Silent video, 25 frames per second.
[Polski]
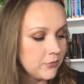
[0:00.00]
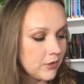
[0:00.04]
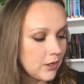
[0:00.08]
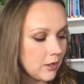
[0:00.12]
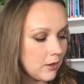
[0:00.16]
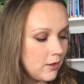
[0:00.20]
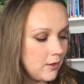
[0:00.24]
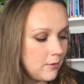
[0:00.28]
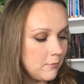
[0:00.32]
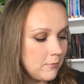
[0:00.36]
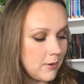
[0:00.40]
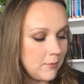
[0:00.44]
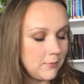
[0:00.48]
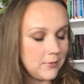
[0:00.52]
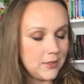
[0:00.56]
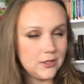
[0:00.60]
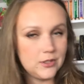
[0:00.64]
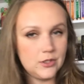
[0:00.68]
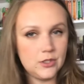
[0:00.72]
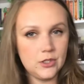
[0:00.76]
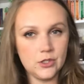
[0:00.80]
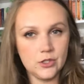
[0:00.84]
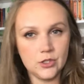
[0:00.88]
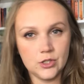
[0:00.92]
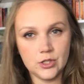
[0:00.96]
E, mam
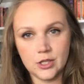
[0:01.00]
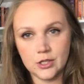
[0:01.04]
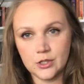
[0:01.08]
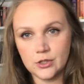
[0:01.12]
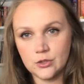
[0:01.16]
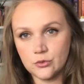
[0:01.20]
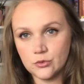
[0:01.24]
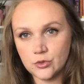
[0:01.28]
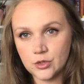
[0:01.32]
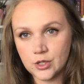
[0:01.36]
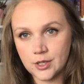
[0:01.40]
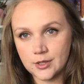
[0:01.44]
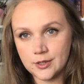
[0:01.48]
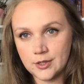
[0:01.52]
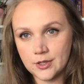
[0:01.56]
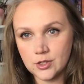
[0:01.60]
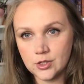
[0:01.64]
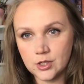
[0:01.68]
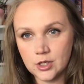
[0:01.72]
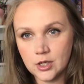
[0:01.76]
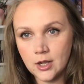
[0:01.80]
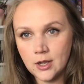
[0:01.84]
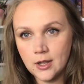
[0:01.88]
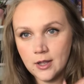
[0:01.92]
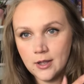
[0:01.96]
nadzieję, że ta książka
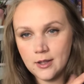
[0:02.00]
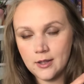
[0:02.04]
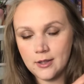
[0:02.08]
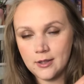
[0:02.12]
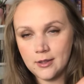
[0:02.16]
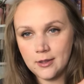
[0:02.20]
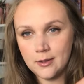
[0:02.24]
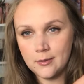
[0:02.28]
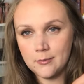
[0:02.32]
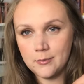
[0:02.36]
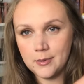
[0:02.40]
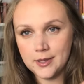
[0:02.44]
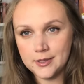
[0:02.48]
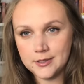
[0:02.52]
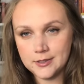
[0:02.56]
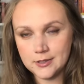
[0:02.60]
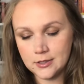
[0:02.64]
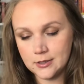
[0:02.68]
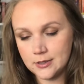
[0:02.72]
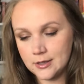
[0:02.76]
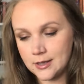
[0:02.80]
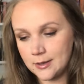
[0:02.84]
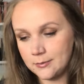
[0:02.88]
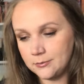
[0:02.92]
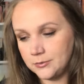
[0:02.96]
też e, będzie
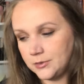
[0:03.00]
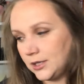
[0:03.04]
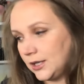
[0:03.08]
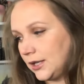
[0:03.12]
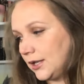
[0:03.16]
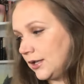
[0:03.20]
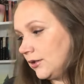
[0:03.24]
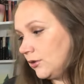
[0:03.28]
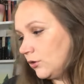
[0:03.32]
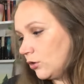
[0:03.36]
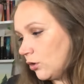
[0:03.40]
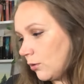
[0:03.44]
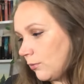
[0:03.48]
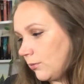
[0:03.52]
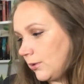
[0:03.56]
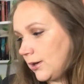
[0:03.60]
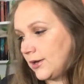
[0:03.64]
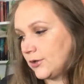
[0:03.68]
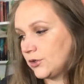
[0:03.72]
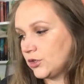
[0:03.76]
dla mnie dobra.